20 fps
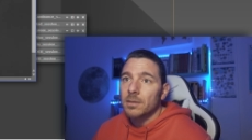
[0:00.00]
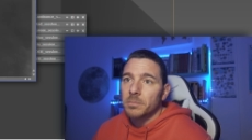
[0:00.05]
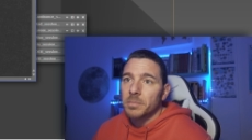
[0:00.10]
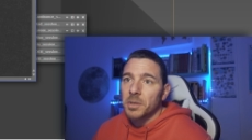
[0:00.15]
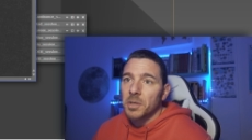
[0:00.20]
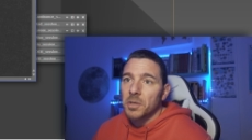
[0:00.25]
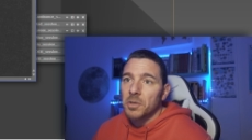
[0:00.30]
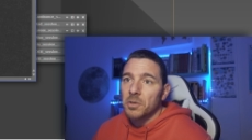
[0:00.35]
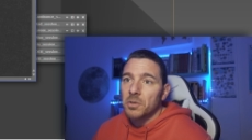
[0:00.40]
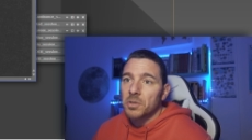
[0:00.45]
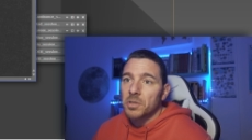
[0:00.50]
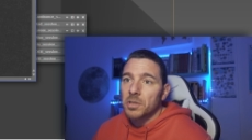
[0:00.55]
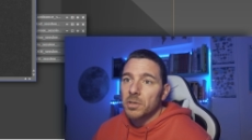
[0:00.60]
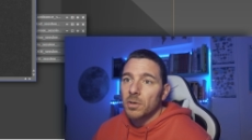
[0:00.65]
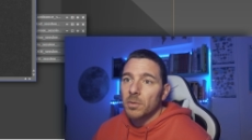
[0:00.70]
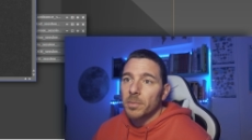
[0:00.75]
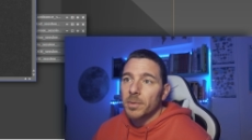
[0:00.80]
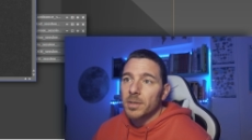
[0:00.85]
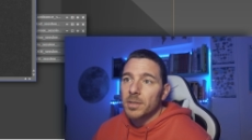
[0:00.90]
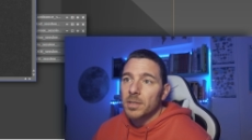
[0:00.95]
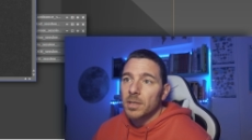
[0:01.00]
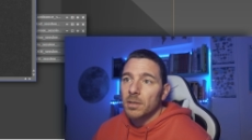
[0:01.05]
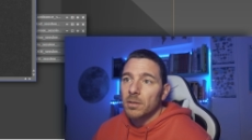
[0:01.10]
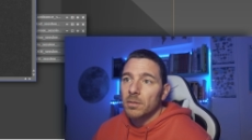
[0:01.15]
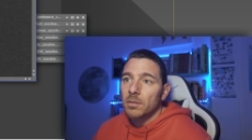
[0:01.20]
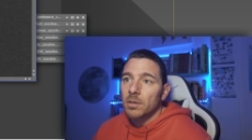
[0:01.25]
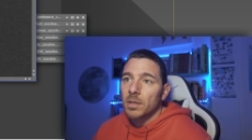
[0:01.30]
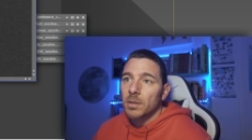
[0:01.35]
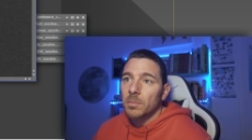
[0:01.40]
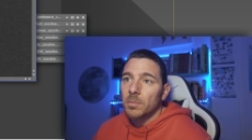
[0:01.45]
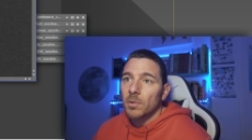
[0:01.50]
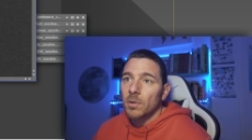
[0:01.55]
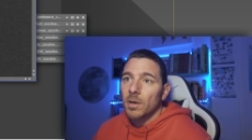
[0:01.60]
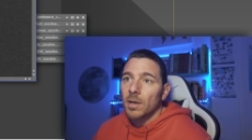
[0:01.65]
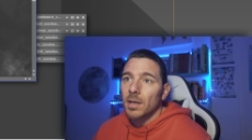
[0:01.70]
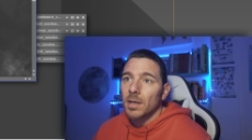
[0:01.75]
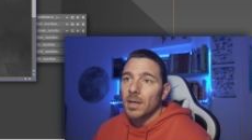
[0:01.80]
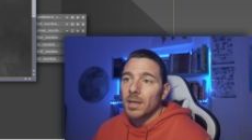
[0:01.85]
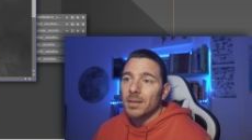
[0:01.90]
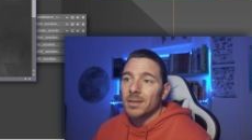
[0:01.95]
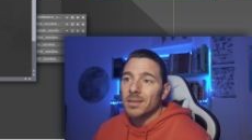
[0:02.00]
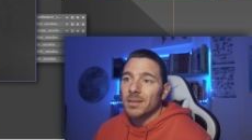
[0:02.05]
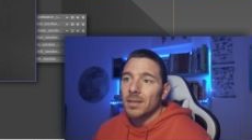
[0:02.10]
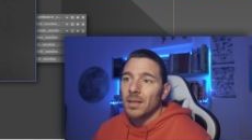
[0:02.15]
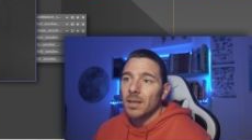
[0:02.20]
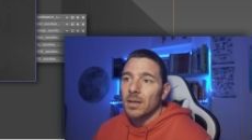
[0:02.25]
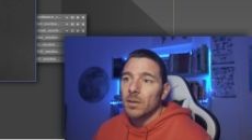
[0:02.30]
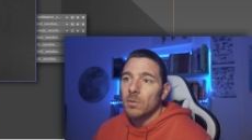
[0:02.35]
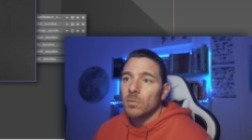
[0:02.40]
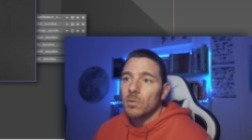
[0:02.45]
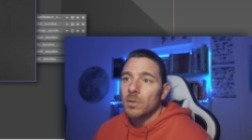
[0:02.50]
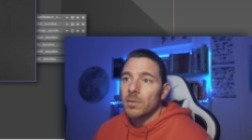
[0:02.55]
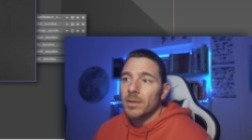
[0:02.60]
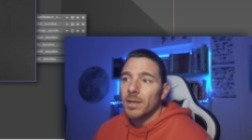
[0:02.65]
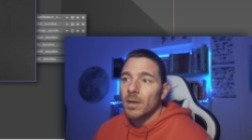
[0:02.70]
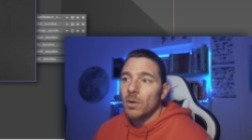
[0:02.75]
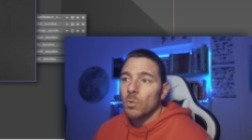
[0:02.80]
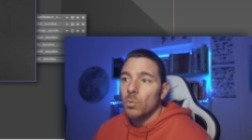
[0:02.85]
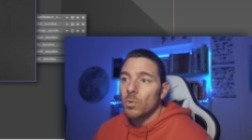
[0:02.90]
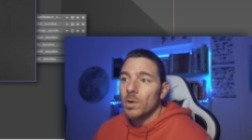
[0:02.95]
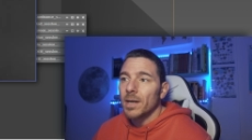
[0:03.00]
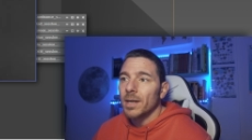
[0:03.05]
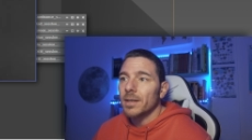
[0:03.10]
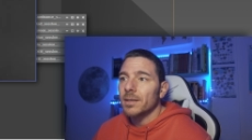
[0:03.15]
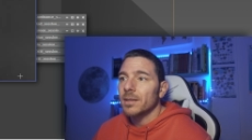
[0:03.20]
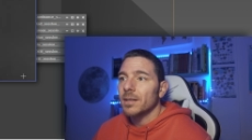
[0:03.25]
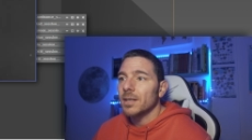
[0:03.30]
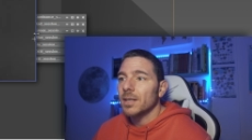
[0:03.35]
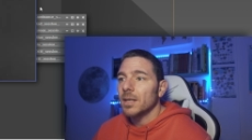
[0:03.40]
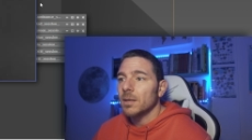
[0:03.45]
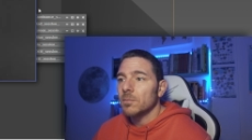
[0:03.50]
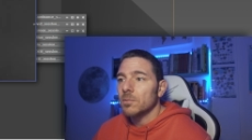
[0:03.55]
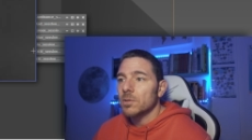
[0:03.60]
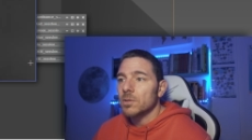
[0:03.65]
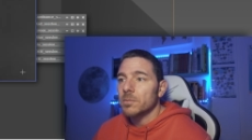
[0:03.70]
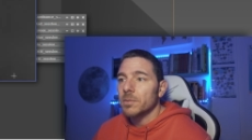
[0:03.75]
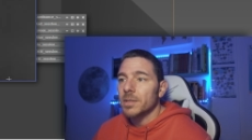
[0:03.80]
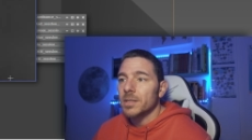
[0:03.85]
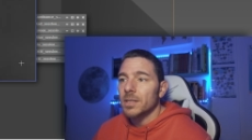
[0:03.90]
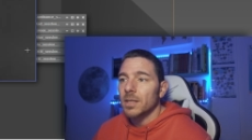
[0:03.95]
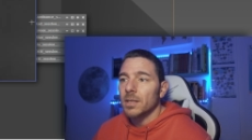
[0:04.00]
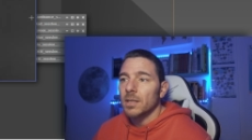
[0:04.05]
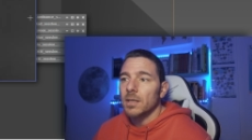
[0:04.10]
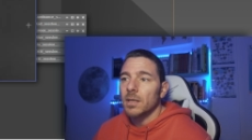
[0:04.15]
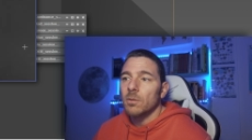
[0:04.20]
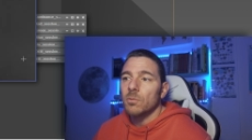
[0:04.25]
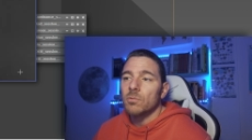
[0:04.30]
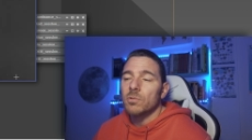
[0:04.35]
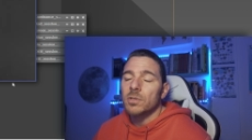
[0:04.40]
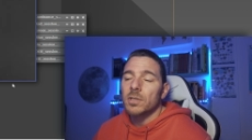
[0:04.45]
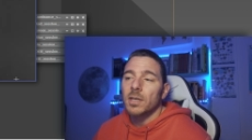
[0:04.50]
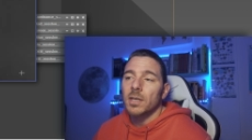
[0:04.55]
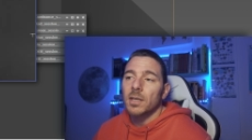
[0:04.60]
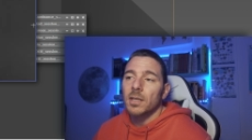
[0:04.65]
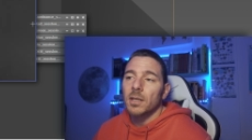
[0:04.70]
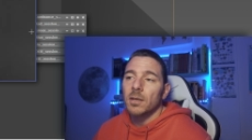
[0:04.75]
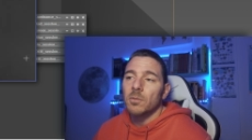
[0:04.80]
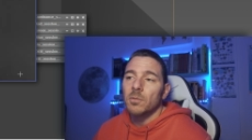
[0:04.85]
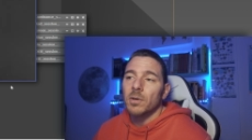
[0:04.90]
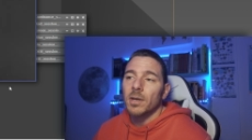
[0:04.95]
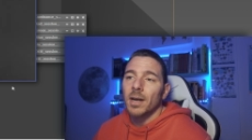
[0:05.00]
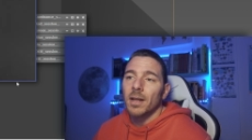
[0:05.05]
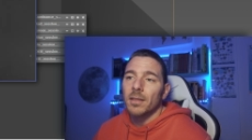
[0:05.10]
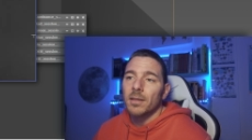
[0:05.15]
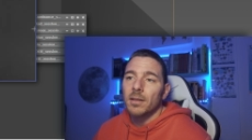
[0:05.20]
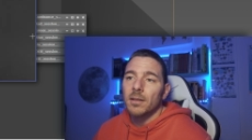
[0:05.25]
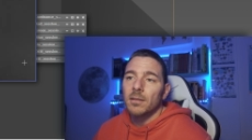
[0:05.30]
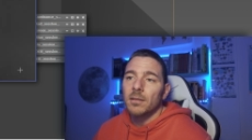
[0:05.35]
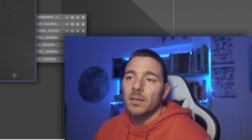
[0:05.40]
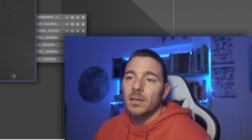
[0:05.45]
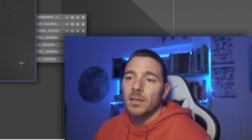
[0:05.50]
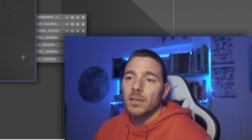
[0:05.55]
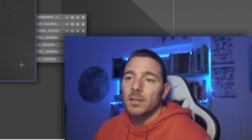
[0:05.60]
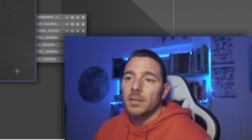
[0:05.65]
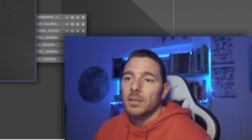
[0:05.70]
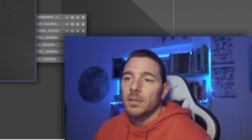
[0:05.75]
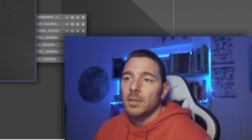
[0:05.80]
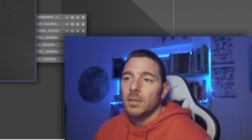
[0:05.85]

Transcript: pero yo sigo pensando que por la cantidad de luna que teníamos, veis, aquí aún se queda un gradiente,